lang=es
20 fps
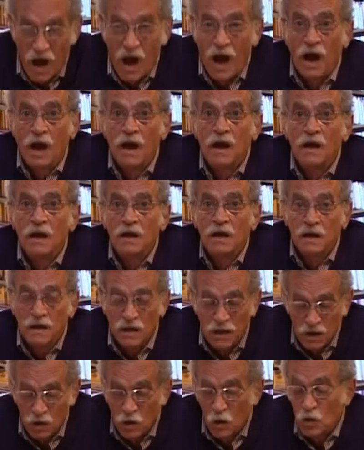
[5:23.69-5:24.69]
Ah,
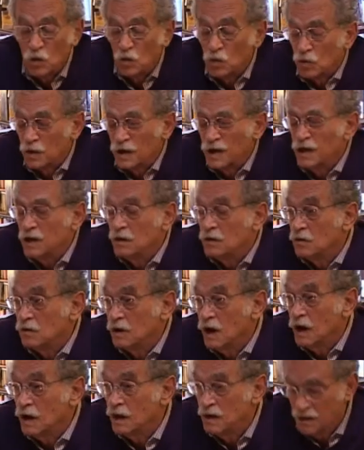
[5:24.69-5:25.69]
y los
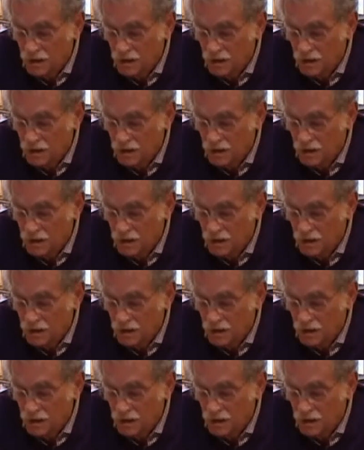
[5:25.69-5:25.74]
currícula